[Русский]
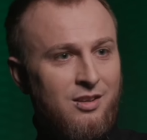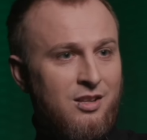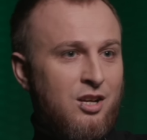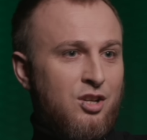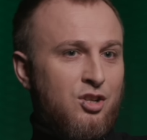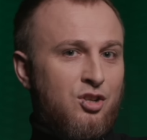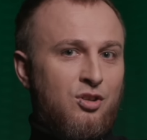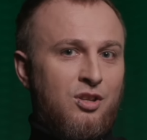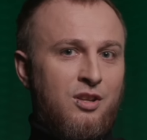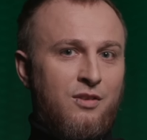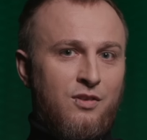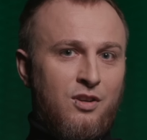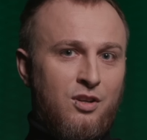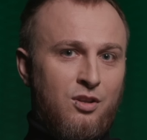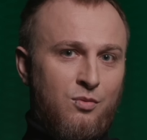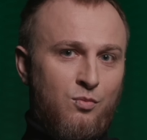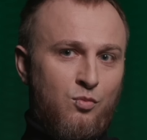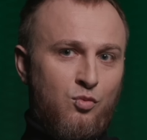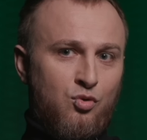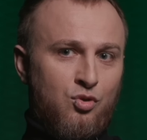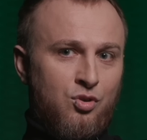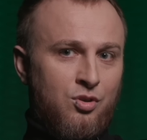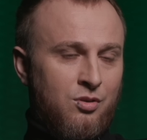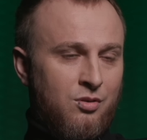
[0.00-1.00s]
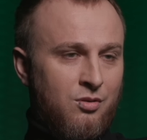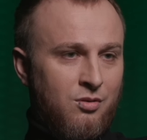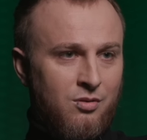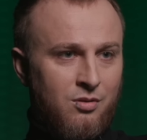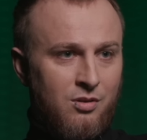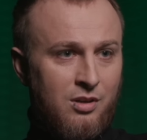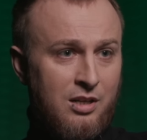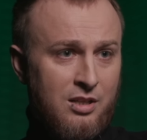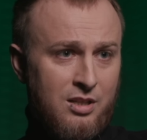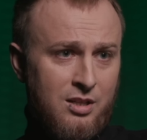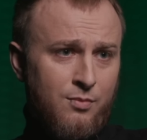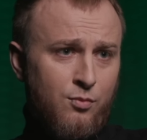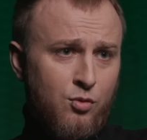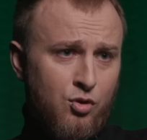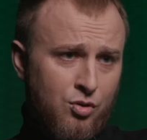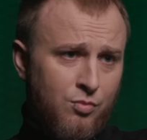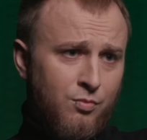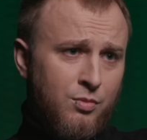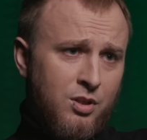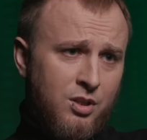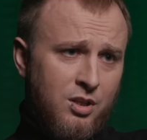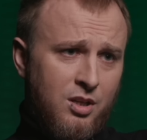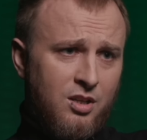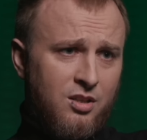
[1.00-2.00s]
и даже, наверное, мужа. Хотя, может
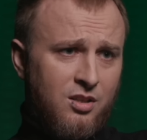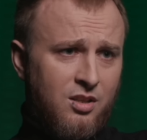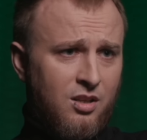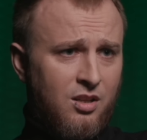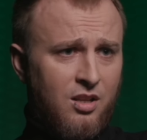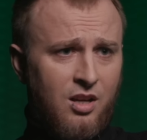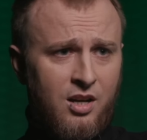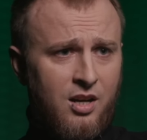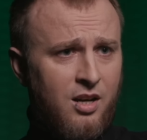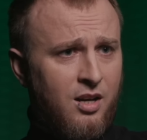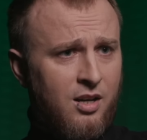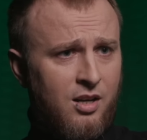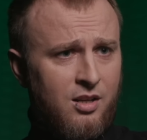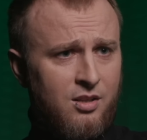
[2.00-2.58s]
быть, есть. Ты такая а